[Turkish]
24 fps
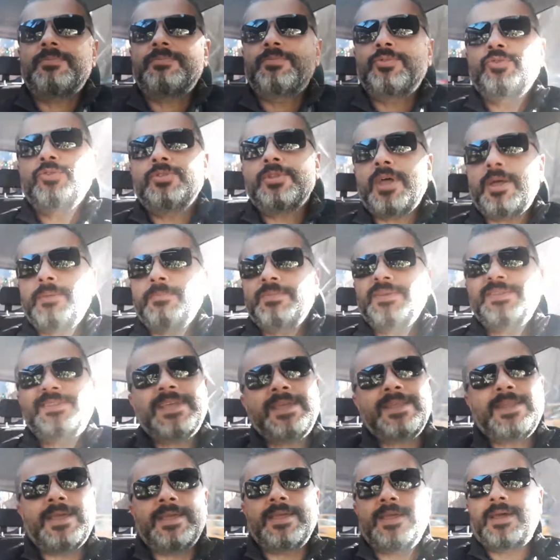bundan
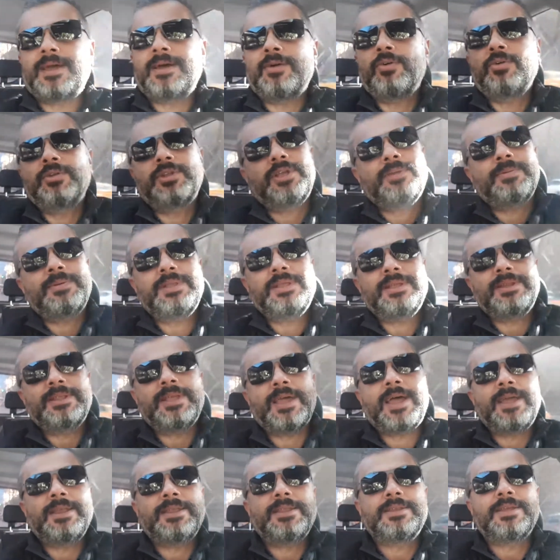bize ne ya? Olabilir
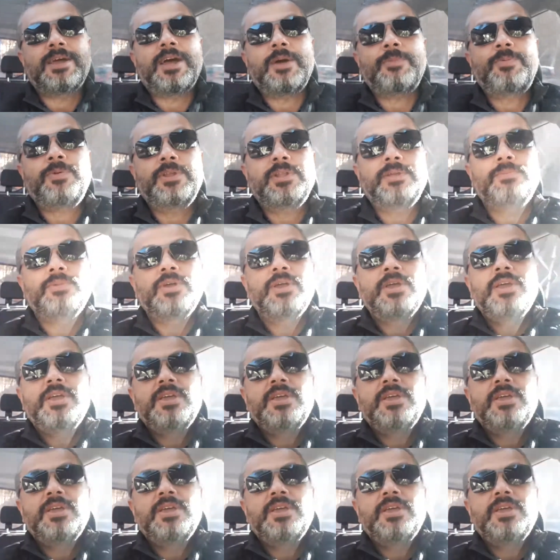yani ne yapalım?